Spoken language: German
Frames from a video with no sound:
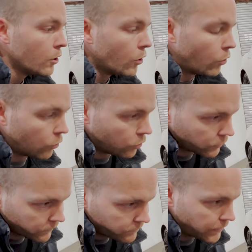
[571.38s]

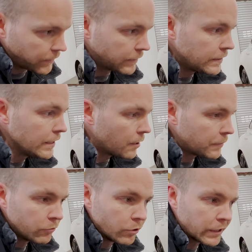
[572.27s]
Und äh, hier haben
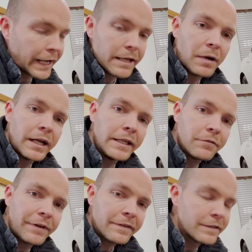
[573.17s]
wir nur einen einmaligen
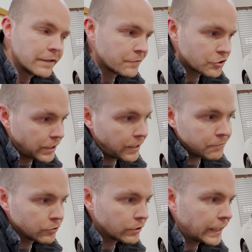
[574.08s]
Wechsel zwischen
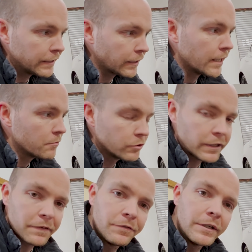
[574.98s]
Haft und Gleitreibung,
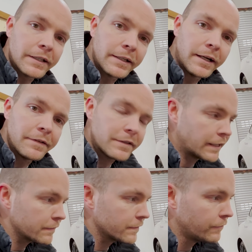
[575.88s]
das wir dann als
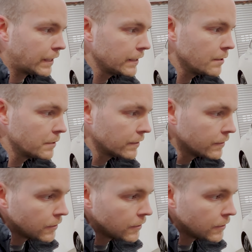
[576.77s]
Knacksen wahrnehmen.